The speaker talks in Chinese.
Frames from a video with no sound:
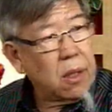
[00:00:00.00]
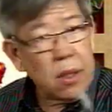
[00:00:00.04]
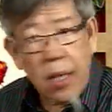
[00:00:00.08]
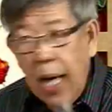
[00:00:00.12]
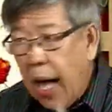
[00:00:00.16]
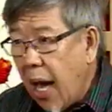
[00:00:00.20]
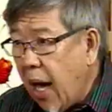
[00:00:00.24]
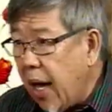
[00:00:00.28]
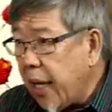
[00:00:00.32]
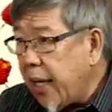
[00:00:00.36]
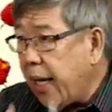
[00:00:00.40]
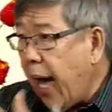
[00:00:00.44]

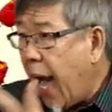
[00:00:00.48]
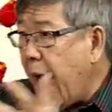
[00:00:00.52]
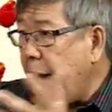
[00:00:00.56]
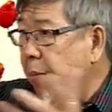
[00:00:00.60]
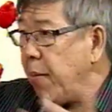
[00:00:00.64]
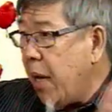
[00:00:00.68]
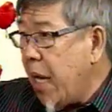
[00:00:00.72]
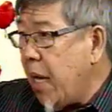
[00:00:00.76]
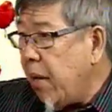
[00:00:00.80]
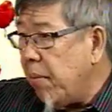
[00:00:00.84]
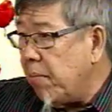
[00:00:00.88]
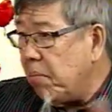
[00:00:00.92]
他很开
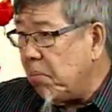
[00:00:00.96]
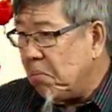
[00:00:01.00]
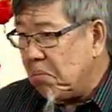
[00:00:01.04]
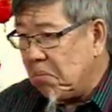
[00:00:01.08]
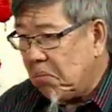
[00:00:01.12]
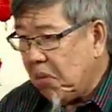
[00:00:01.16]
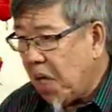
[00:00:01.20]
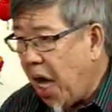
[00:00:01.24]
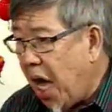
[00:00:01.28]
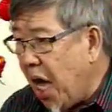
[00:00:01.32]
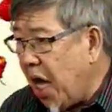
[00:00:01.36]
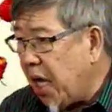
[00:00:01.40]
明，
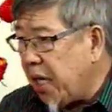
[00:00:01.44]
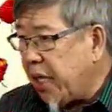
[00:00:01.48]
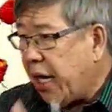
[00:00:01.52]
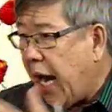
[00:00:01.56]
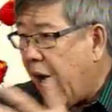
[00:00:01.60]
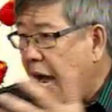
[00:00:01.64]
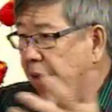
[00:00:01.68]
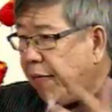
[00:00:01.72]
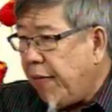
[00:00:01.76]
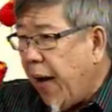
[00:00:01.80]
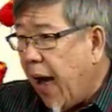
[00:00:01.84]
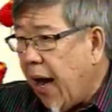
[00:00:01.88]
他很
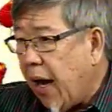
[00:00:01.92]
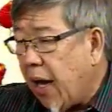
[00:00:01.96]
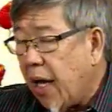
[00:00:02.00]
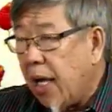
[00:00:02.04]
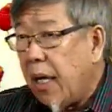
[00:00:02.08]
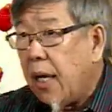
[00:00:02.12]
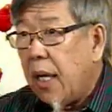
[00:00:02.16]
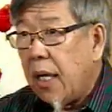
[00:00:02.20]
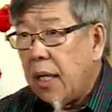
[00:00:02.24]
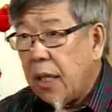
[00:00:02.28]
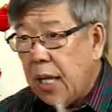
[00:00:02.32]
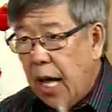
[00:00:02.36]
开放。
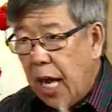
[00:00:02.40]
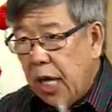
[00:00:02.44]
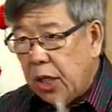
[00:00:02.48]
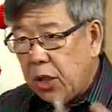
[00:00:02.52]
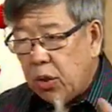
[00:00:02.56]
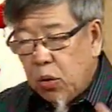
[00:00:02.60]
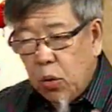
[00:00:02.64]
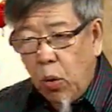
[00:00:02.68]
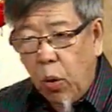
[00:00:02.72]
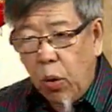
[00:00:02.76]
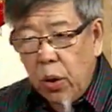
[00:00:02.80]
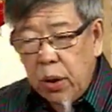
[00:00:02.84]
他
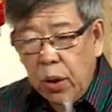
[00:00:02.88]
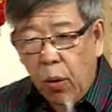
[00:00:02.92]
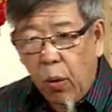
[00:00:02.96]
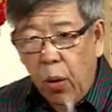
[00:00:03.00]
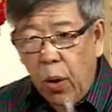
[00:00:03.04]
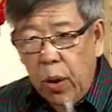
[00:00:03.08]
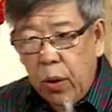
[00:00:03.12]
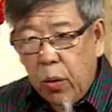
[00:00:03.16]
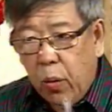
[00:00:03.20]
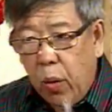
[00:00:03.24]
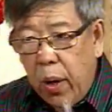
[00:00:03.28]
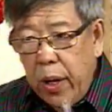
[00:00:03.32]
过等
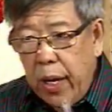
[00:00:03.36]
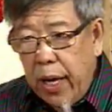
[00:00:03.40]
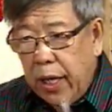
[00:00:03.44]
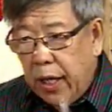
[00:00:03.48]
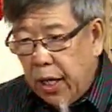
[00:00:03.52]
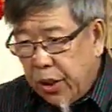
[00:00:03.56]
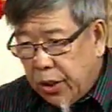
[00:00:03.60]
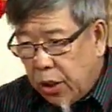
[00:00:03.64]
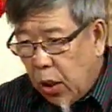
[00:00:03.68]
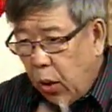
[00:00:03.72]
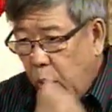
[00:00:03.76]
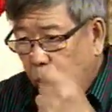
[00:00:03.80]
我过年
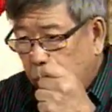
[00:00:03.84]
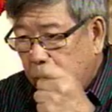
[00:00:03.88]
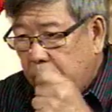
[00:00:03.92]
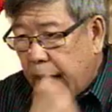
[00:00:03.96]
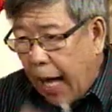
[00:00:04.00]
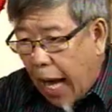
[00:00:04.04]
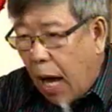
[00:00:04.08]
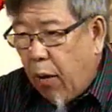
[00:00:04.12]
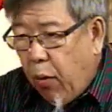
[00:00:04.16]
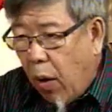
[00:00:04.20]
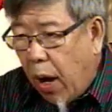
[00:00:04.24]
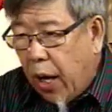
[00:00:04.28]
的时候
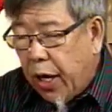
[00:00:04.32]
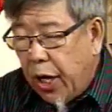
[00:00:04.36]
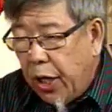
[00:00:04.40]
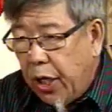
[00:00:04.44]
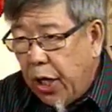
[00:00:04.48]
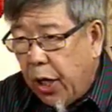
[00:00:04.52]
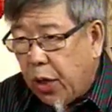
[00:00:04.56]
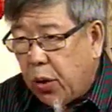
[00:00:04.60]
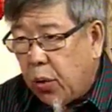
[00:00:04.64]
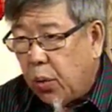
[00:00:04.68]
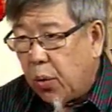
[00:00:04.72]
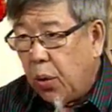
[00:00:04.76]
打华人
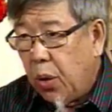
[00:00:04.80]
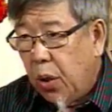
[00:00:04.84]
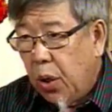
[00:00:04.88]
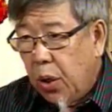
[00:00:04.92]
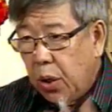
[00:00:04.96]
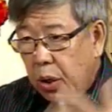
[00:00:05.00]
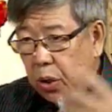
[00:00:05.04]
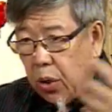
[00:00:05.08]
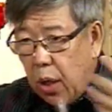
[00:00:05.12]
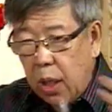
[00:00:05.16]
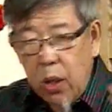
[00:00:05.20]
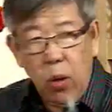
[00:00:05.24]
的鼓，
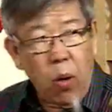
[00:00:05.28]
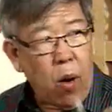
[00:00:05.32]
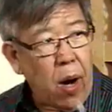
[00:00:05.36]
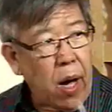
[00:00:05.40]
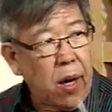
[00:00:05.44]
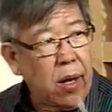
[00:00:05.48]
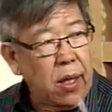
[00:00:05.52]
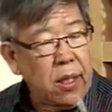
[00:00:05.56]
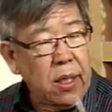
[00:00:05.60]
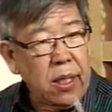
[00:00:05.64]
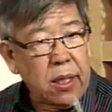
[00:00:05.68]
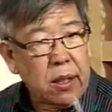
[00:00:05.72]
穿
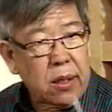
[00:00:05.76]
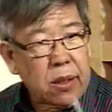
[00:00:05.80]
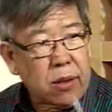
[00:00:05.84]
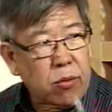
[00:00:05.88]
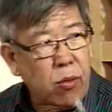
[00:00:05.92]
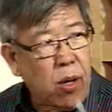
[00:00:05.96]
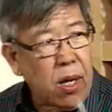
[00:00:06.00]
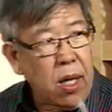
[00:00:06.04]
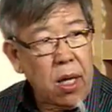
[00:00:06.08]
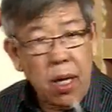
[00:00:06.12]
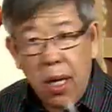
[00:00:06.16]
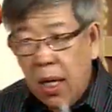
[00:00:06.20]
华人的
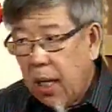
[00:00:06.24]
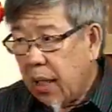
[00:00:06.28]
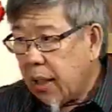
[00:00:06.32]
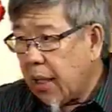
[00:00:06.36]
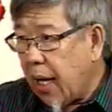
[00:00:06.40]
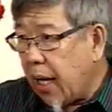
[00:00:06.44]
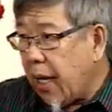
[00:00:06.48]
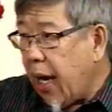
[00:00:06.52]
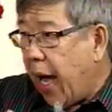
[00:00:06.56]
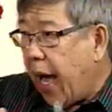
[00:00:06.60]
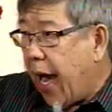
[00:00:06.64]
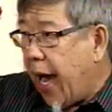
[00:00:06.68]
装。
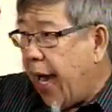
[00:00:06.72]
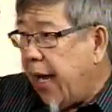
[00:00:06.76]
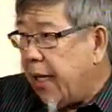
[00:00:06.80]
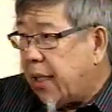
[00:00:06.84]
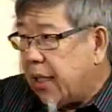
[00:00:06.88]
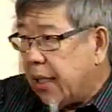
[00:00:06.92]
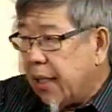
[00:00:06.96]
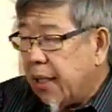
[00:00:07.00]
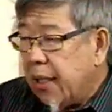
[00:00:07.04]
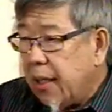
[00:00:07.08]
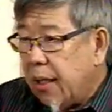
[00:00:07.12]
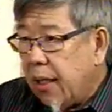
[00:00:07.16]
他的孩
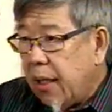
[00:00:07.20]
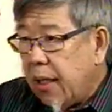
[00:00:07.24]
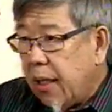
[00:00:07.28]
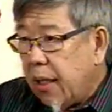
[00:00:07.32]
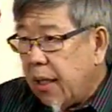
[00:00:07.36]
子